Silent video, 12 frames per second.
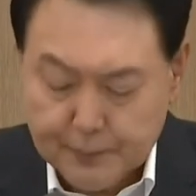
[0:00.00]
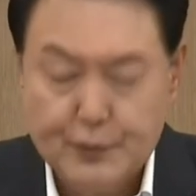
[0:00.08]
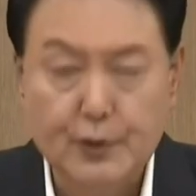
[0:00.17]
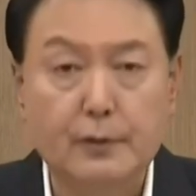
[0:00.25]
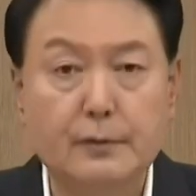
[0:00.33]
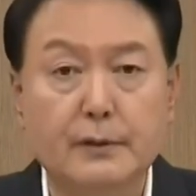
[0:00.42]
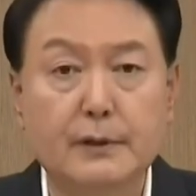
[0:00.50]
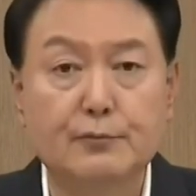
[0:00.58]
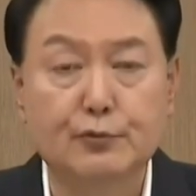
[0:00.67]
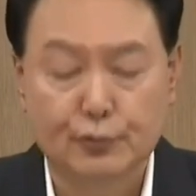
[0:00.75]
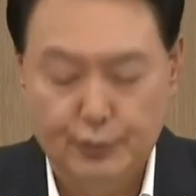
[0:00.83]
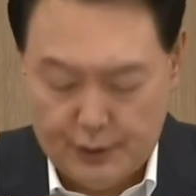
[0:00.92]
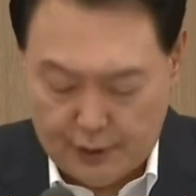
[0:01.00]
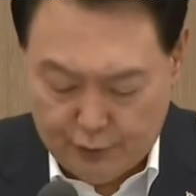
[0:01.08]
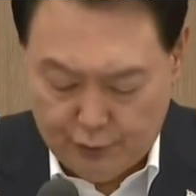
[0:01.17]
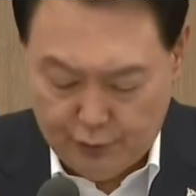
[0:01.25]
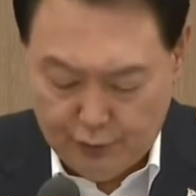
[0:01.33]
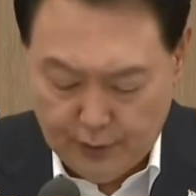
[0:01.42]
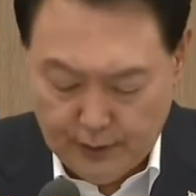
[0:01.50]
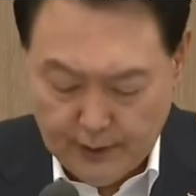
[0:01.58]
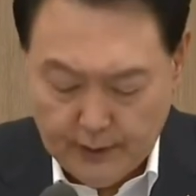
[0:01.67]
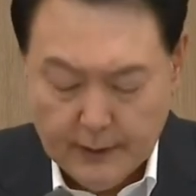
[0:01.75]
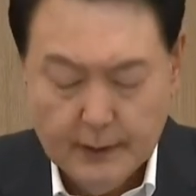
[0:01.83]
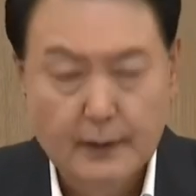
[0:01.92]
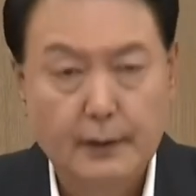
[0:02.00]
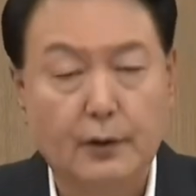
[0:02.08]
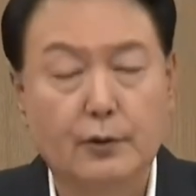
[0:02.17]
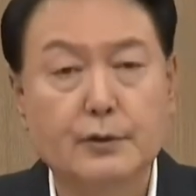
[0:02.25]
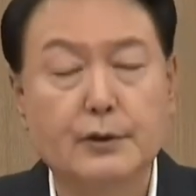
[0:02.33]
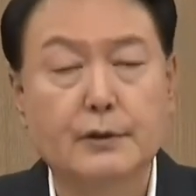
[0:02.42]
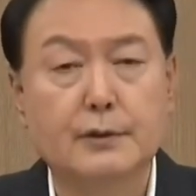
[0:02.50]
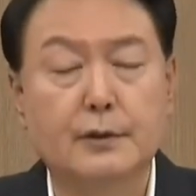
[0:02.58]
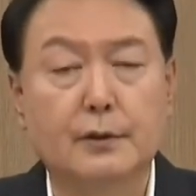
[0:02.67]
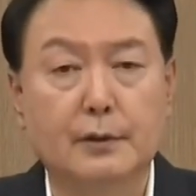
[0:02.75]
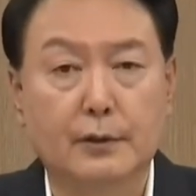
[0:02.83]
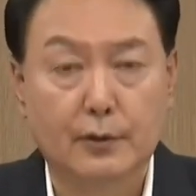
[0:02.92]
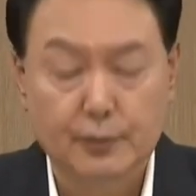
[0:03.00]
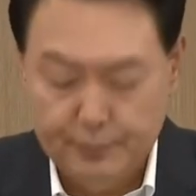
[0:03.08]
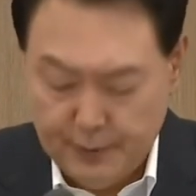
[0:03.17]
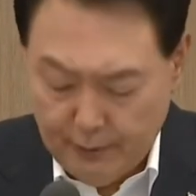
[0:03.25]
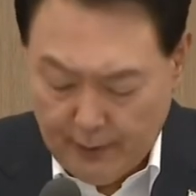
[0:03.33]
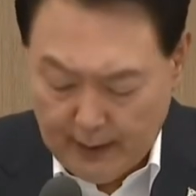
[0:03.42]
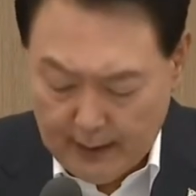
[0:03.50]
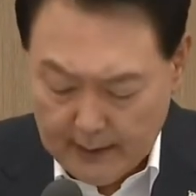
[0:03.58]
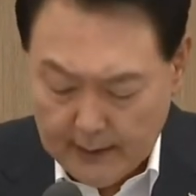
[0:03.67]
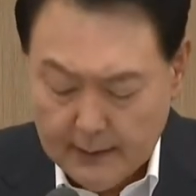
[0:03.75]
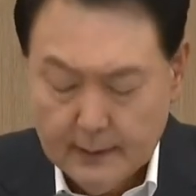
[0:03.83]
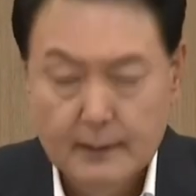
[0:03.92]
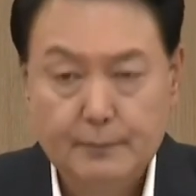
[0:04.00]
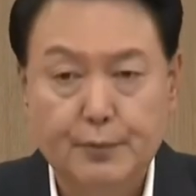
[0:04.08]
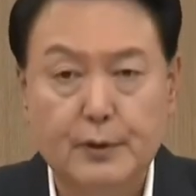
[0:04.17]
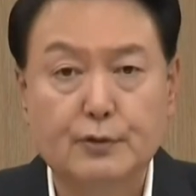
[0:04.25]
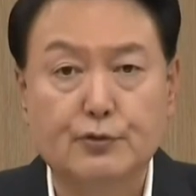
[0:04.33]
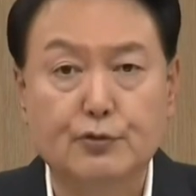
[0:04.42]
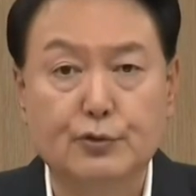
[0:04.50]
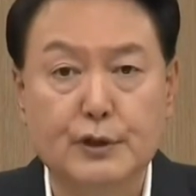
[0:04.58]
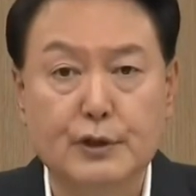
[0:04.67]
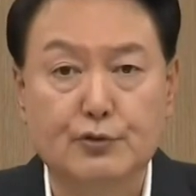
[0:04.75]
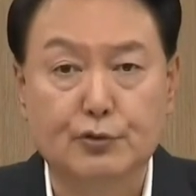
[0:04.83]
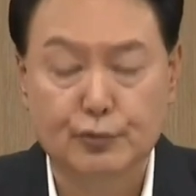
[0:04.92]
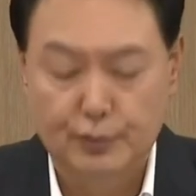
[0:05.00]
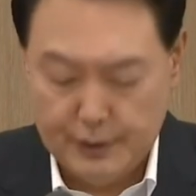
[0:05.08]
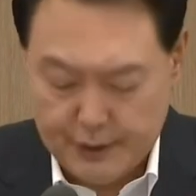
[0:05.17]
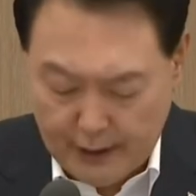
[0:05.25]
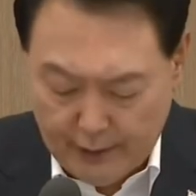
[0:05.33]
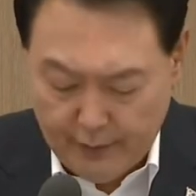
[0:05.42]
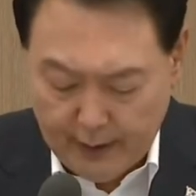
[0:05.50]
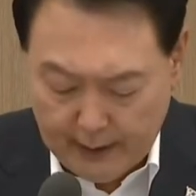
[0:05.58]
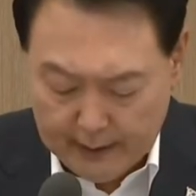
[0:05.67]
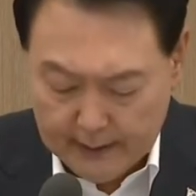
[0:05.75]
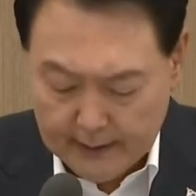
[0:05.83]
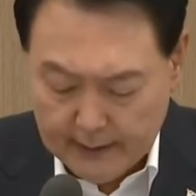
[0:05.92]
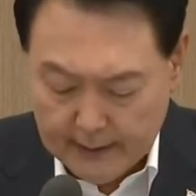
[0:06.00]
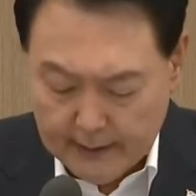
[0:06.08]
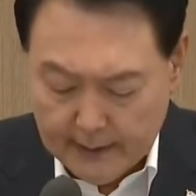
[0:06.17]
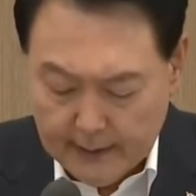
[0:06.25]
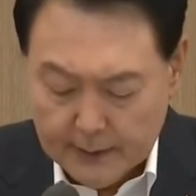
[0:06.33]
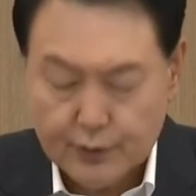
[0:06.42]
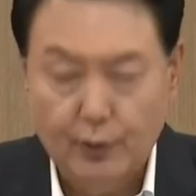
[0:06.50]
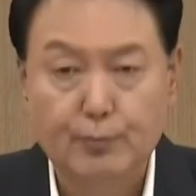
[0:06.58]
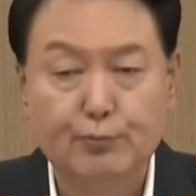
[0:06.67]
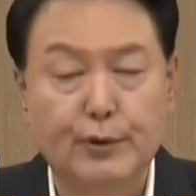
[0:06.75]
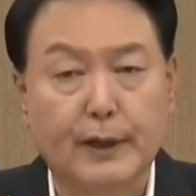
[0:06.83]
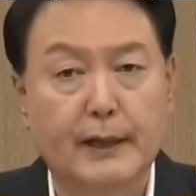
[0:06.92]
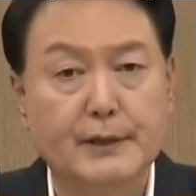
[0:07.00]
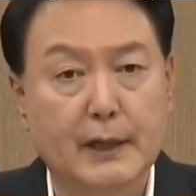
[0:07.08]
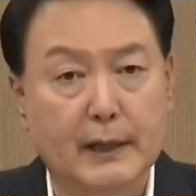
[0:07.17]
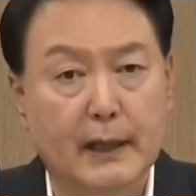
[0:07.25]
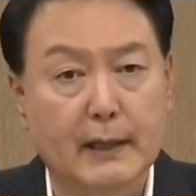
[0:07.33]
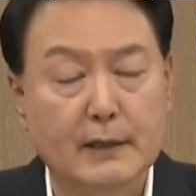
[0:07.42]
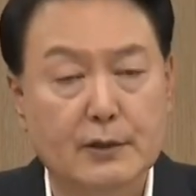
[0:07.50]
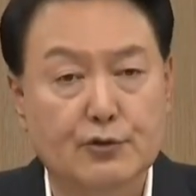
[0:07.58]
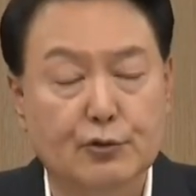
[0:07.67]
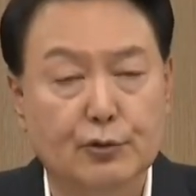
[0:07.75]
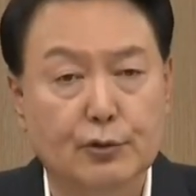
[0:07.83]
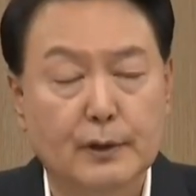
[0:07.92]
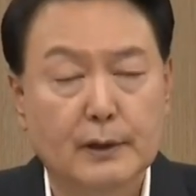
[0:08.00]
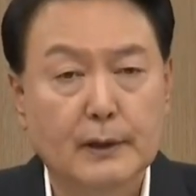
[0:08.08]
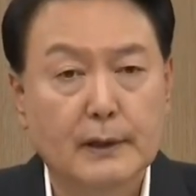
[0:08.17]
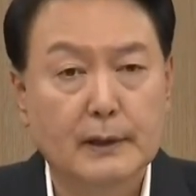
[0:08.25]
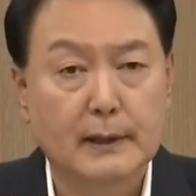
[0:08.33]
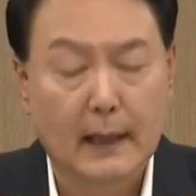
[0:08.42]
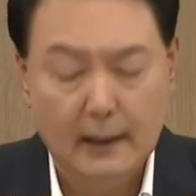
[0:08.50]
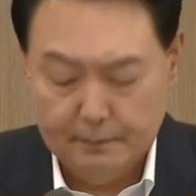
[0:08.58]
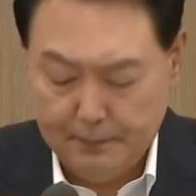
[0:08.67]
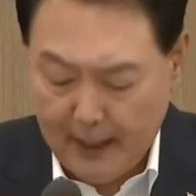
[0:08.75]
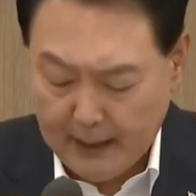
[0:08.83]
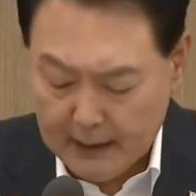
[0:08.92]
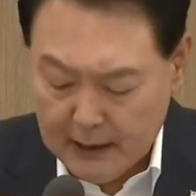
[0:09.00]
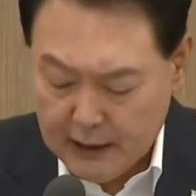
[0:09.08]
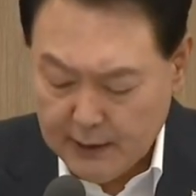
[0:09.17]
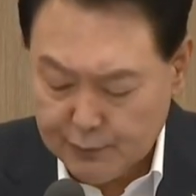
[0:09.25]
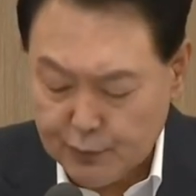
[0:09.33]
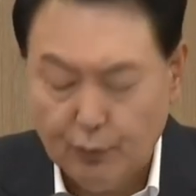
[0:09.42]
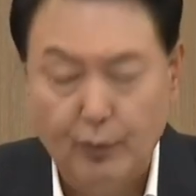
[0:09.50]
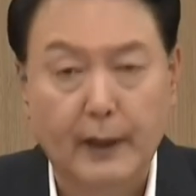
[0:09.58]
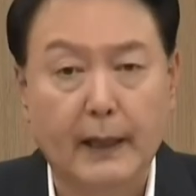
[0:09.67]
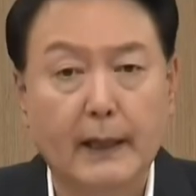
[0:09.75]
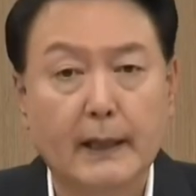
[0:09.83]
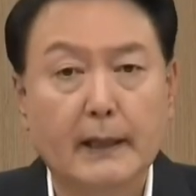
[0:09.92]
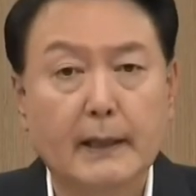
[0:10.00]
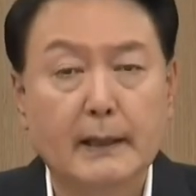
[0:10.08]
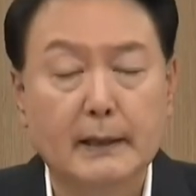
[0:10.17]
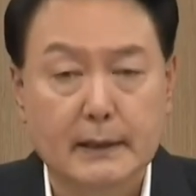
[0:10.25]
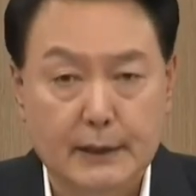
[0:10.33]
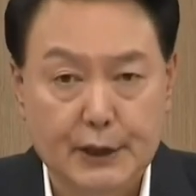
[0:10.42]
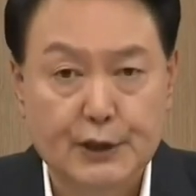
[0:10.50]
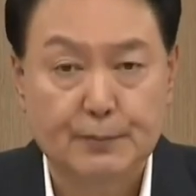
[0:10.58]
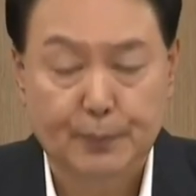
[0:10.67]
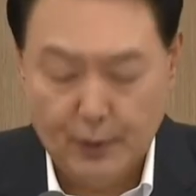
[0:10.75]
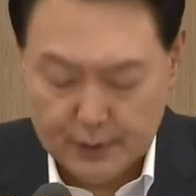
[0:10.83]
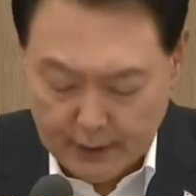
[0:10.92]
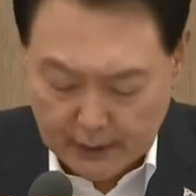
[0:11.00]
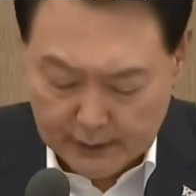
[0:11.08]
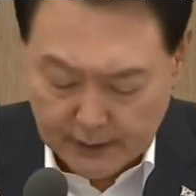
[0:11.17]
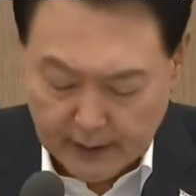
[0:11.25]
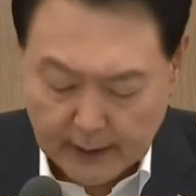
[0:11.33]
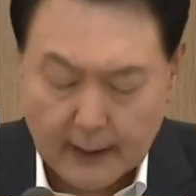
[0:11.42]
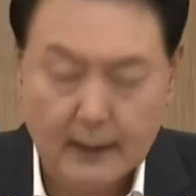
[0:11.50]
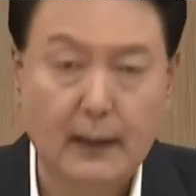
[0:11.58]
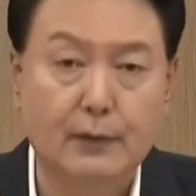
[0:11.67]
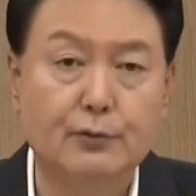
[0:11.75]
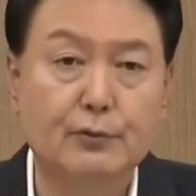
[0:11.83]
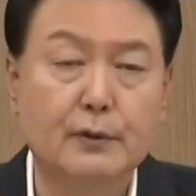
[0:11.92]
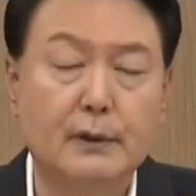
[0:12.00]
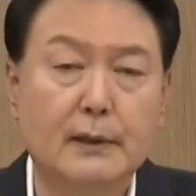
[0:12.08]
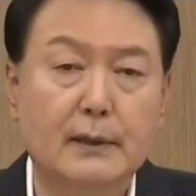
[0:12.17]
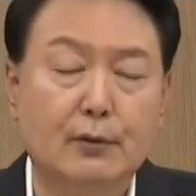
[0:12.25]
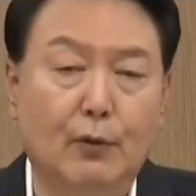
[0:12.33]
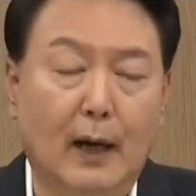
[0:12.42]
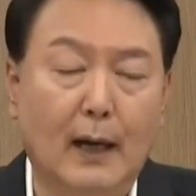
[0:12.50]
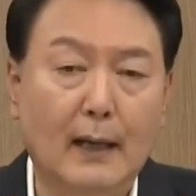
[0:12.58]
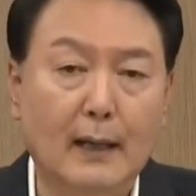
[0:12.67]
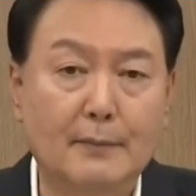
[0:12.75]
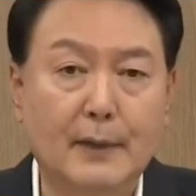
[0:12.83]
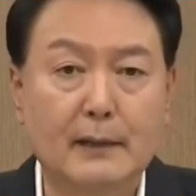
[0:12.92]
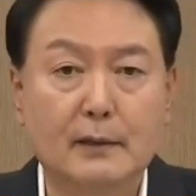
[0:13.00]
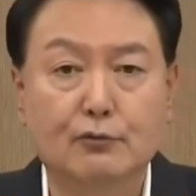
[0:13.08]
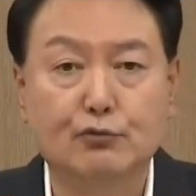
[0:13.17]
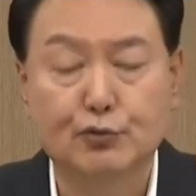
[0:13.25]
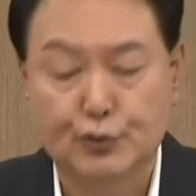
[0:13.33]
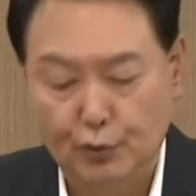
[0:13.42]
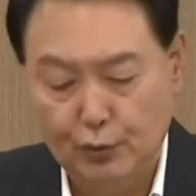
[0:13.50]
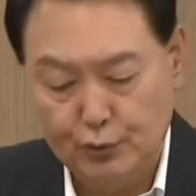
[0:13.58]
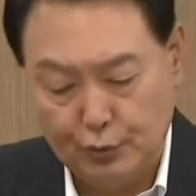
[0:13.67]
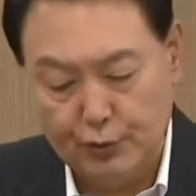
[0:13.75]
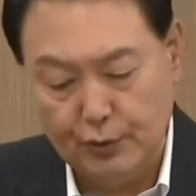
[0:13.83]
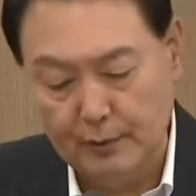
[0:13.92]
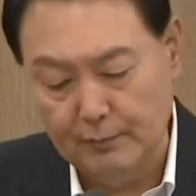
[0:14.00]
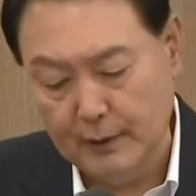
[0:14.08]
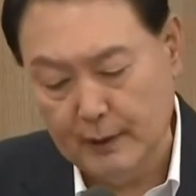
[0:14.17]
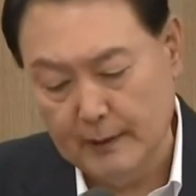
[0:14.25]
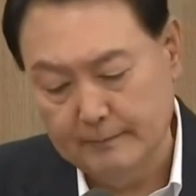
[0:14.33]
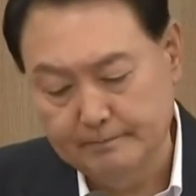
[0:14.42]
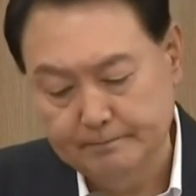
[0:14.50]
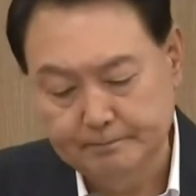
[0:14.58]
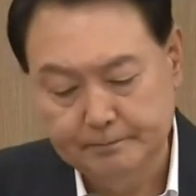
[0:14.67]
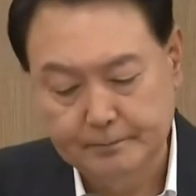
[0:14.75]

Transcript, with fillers: 법정 의무 지출, 경직성 경비와 필수 지출을 제외한 정부의 재량 지출 약 120조 원의 20%에 가까운 과감한 구조 조정입니다.